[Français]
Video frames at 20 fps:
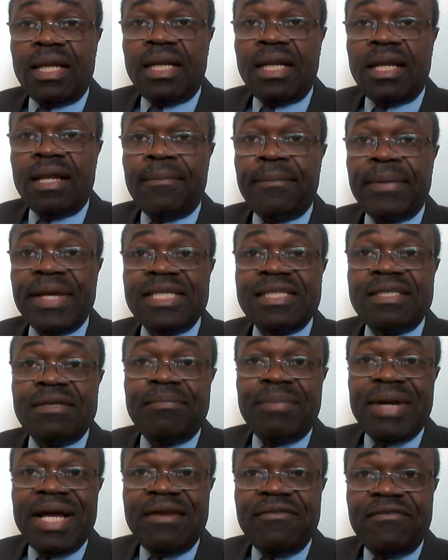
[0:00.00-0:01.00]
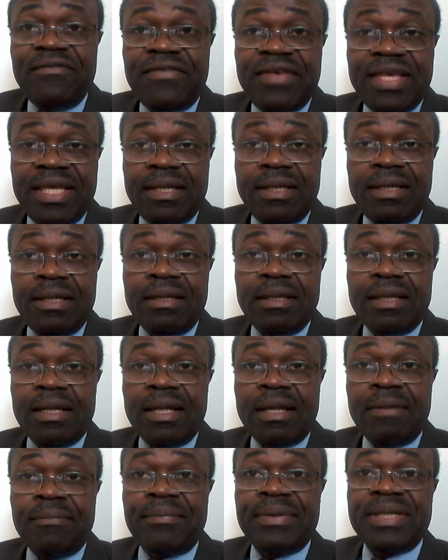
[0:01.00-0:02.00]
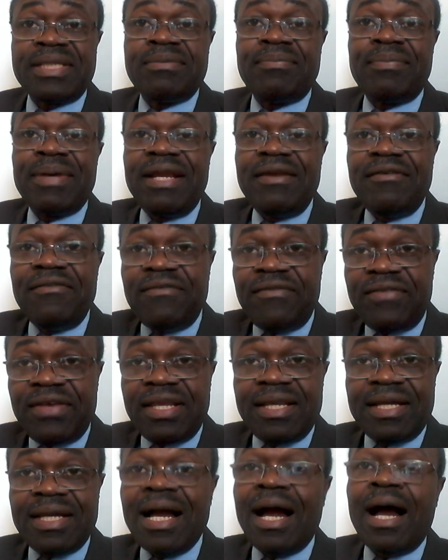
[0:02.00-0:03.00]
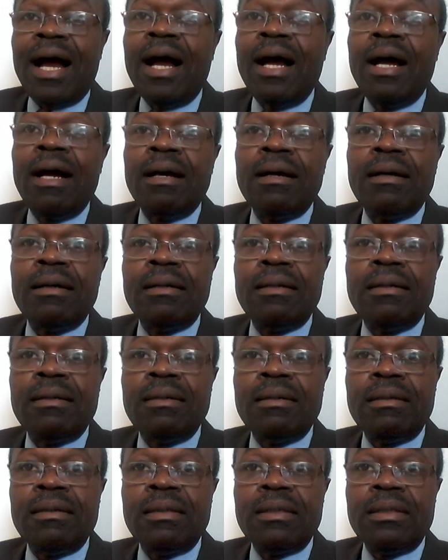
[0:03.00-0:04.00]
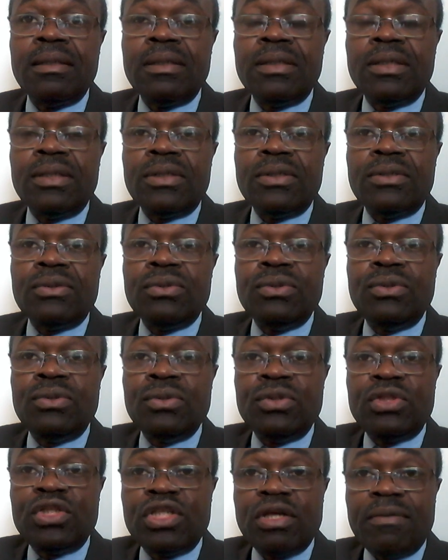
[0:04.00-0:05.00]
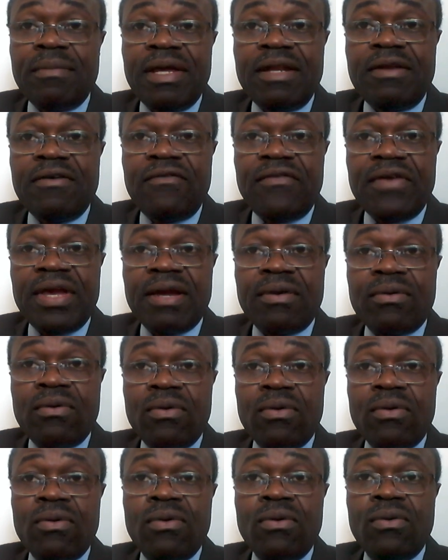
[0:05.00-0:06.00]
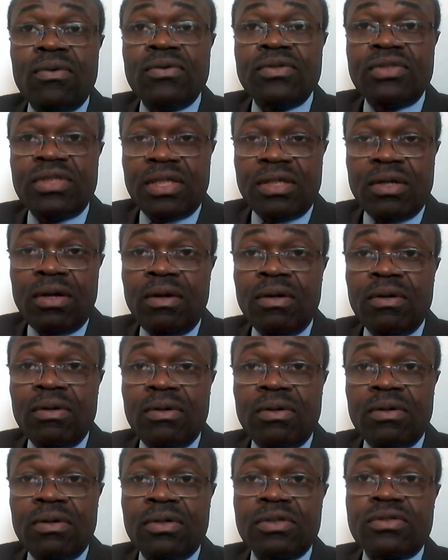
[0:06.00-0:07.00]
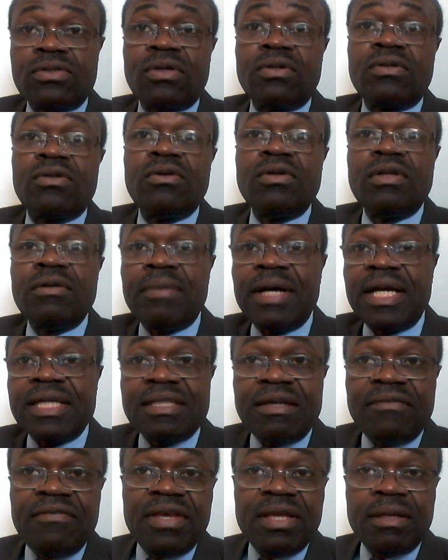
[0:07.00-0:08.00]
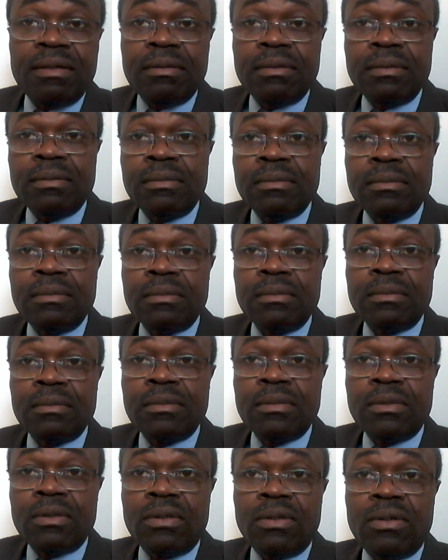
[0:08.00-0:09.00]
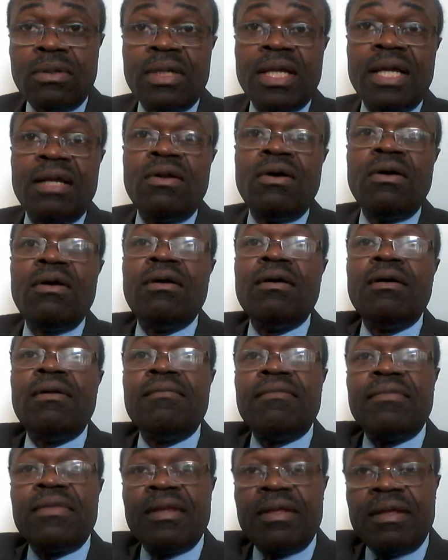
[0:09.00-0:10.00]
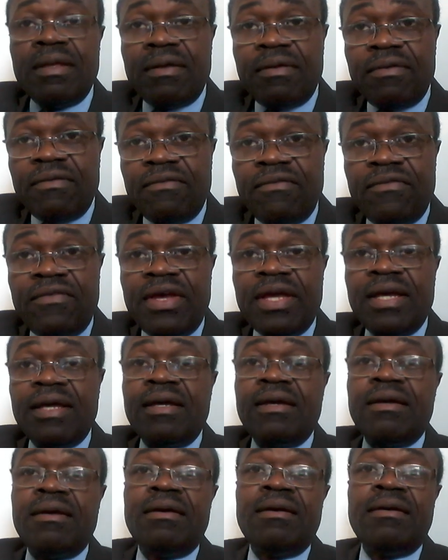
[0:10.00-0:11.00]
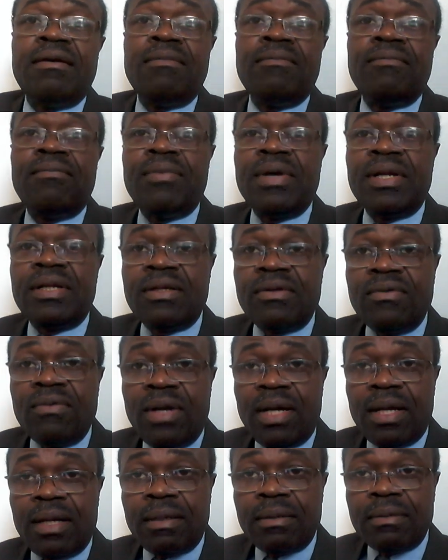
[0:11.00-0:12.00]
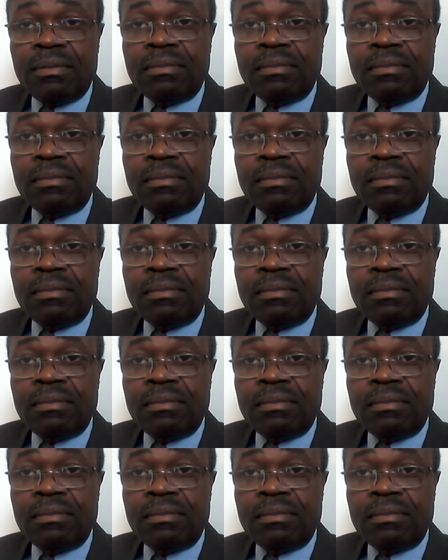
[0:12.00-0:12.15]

La principale ville, la principale ville-gare du chemin de fer Congo-Océan en sortant de Brazzaville, en allant vers Pointe-Noire.